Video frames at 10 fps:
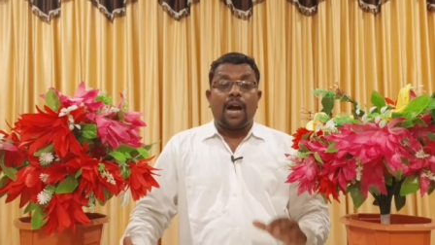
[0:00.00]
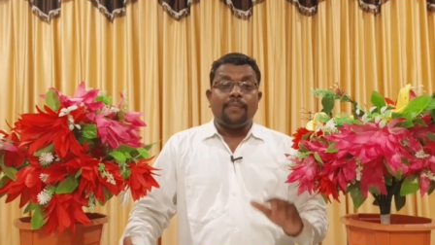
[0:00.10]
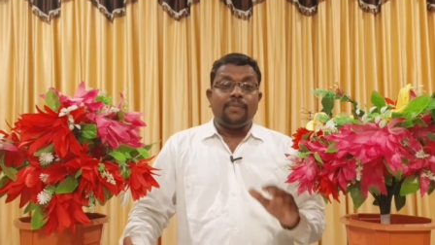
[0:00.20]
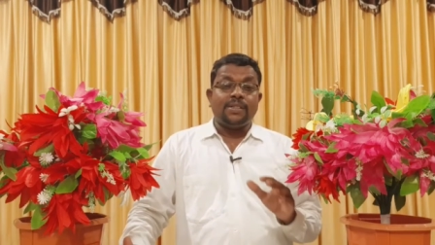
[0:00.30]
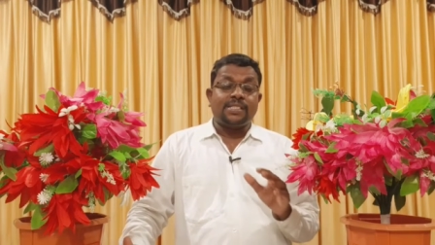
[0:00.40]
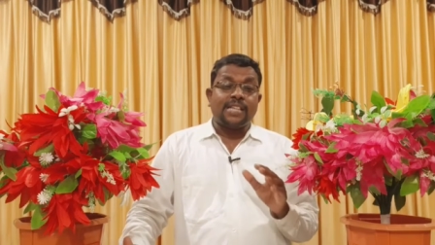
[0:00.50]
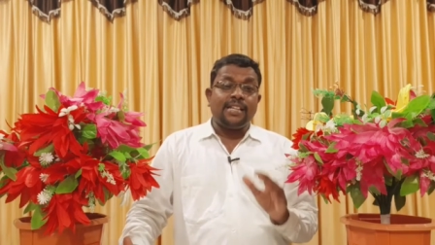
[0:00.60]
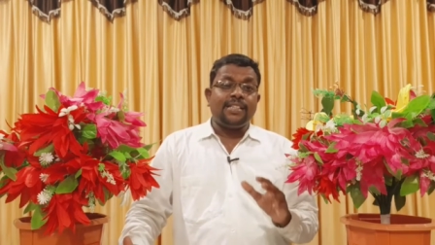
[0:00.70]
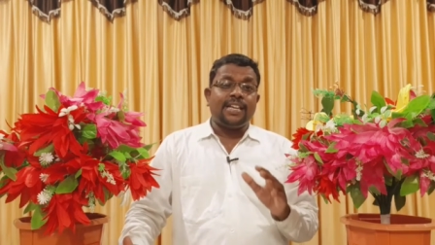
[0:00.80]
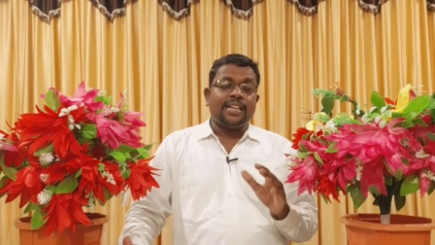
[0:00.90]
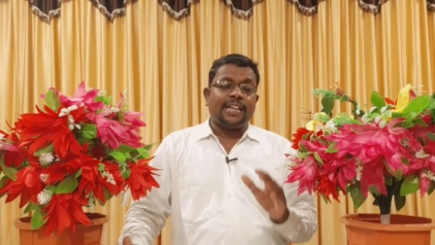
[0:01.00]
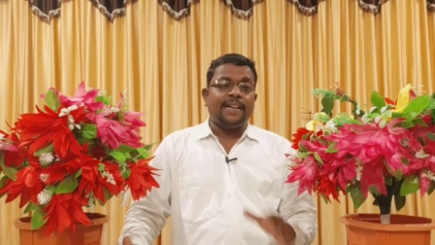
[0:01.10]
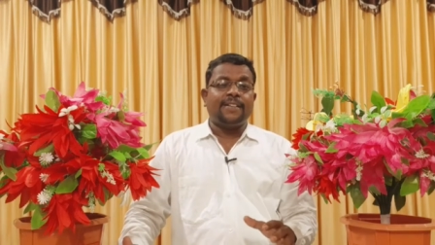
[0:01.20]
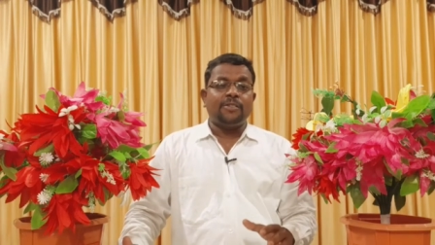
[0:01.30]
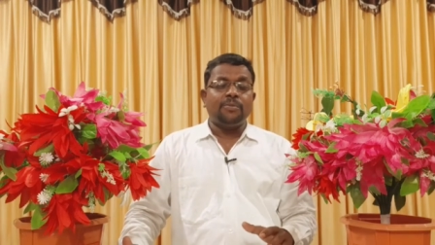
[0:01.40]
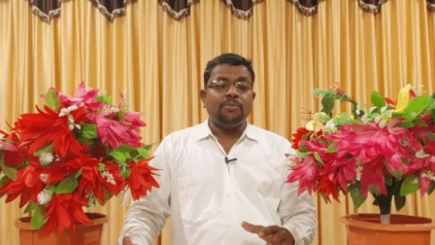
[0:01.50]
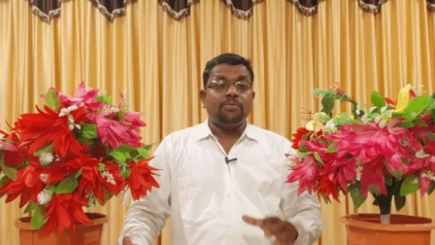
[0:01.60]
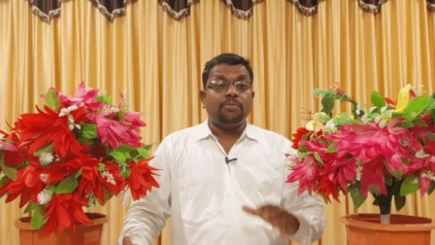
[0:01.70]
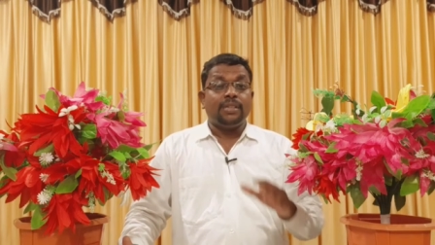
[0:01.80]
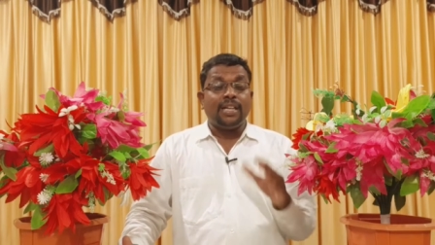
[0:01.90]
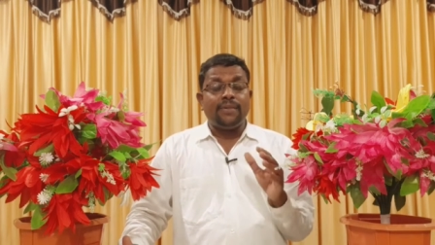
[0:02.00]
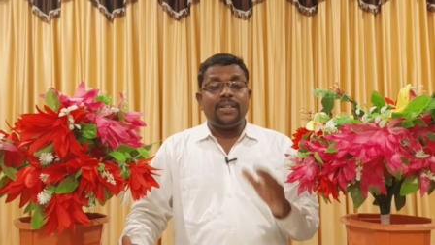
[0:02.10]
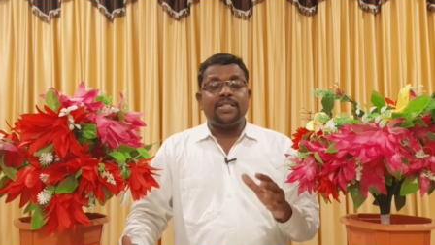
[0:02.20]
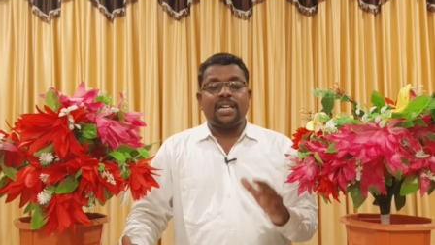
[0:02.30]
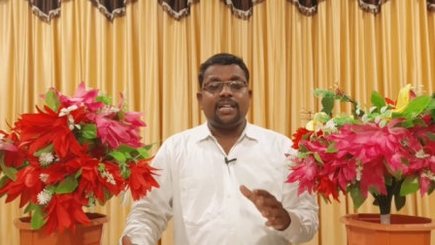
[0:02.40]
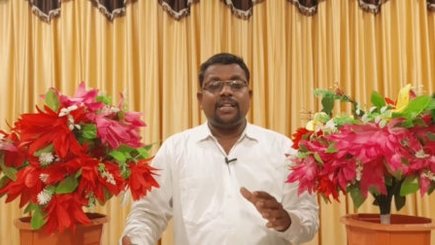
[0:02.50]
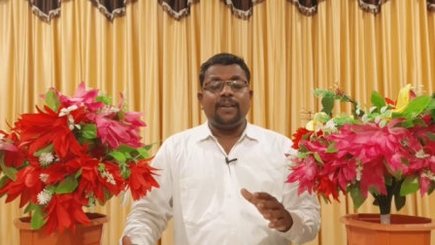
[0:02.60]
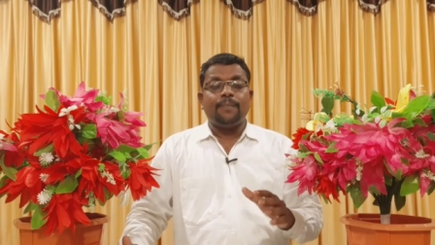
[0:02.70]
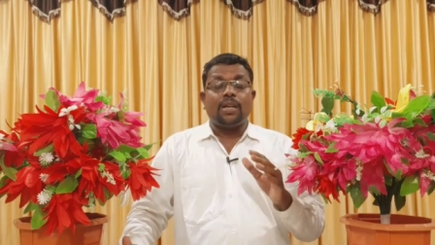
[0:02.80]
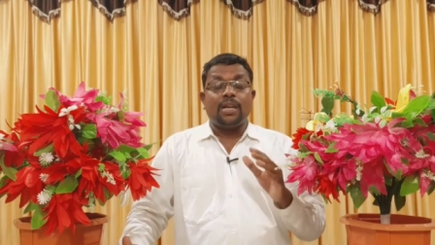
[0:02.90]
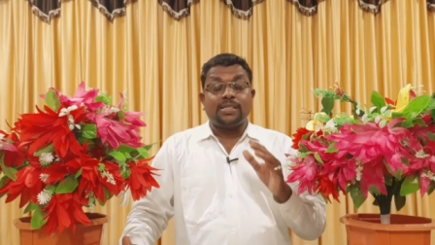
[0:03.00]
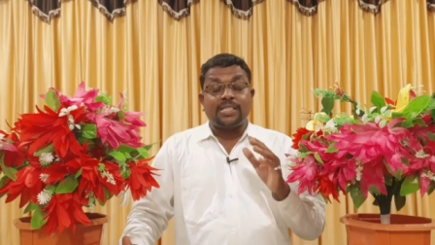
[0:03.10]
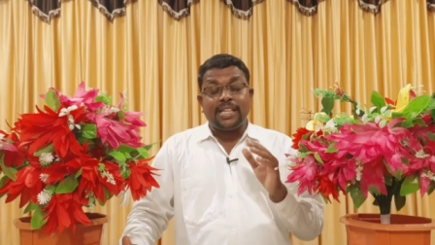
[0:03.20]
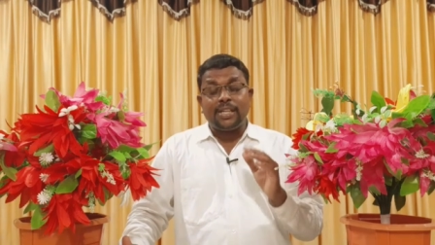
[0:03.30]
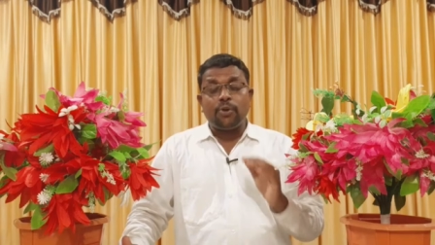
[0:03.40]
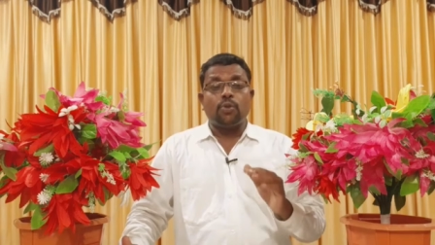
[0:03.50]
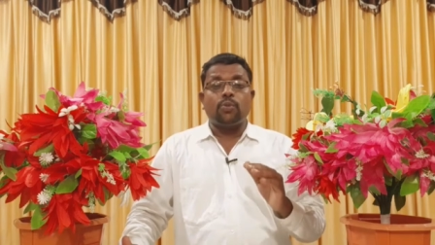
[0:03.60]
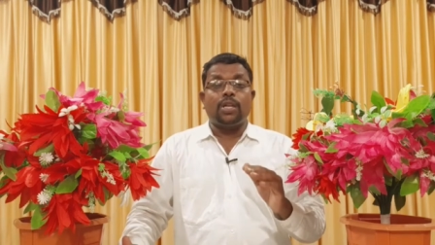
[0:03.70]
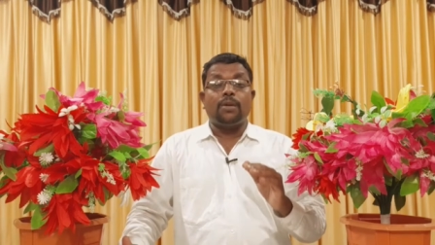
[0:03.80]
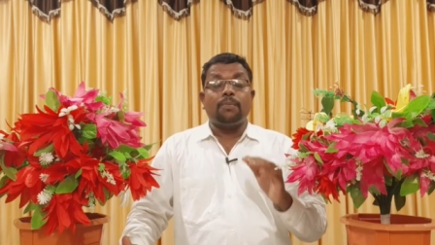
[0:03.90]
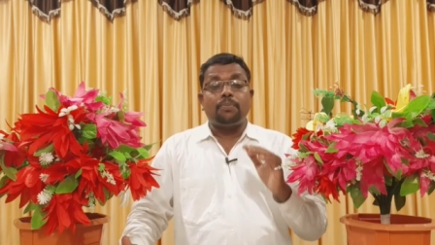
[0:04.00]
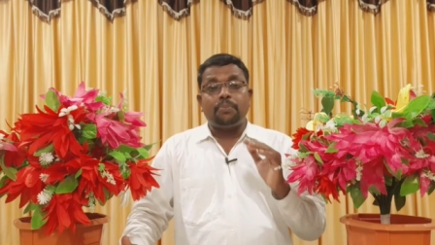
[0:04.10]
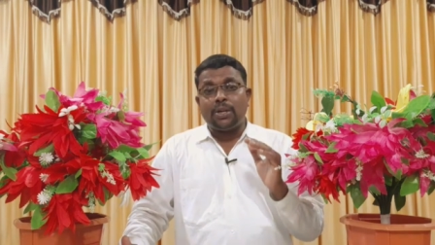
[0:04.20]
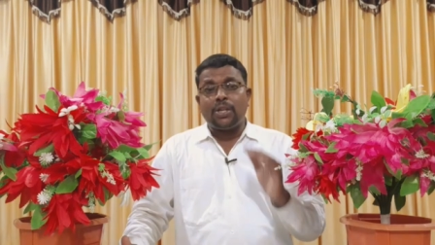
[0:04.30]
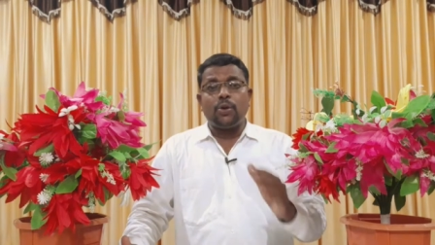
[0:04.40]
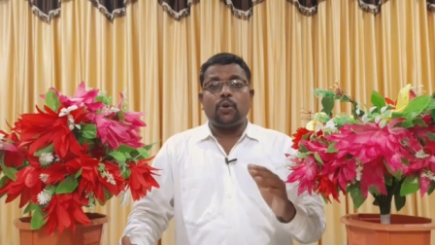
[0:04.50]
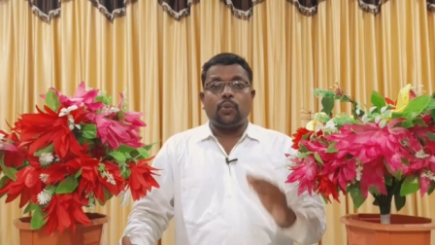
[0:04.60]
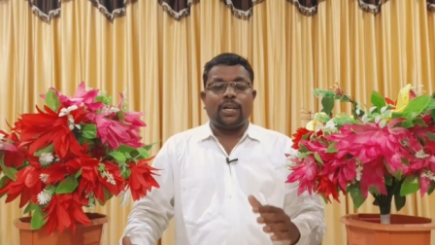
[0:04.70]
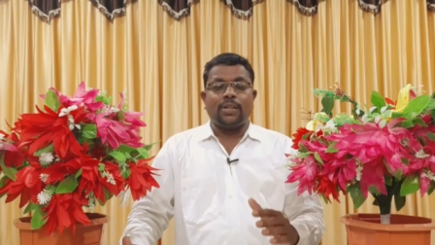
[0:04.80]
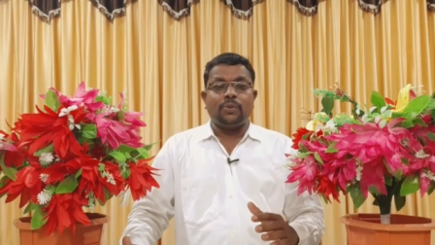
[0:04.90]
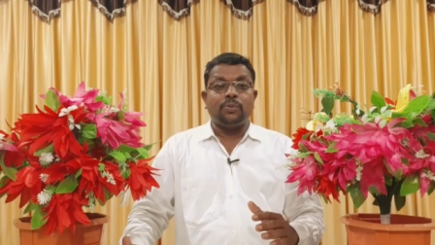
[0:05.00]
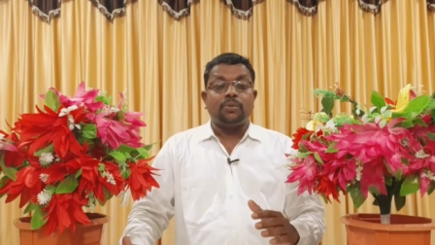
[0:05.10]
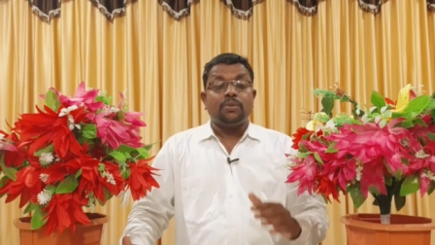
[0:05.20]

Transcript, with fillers: அந்த செய்தியை கேட்டதும் நினைவே ஜனங்கள் சிறியோர் முதல் பெரியோர் வரையும்